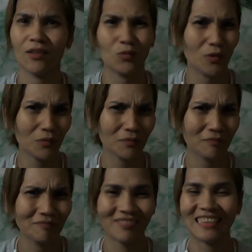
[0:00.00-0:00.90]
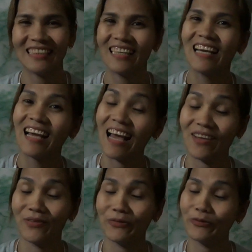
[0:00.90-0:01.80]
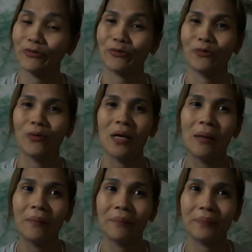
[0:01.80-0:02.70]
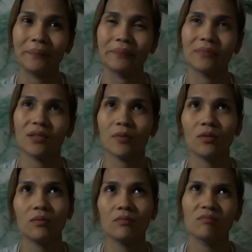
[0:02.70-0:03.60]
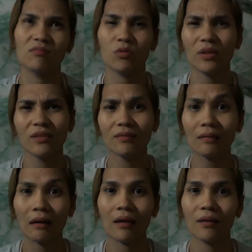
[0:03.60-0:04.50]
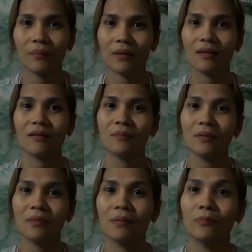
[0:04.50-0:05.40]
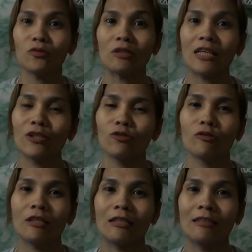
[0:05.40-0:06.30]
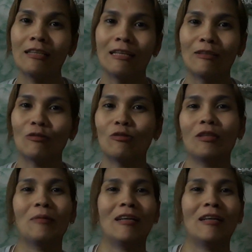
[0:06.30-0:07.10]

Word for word: ano? Ayun, so, sabi ko, why not try? Para naman manupuntahan yung kadaldalan ko, di ba?